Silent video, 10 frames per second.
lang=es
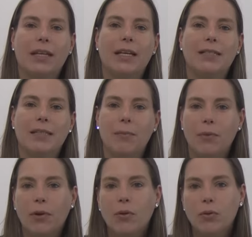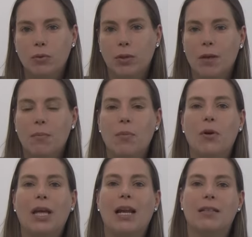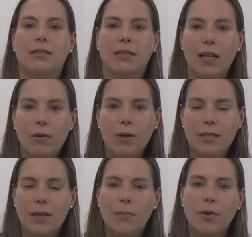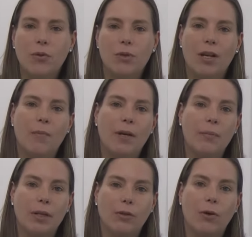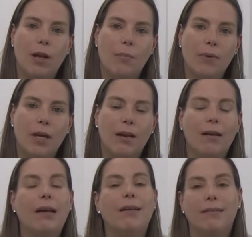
que se produce porque las células que producen el pigmento de la piel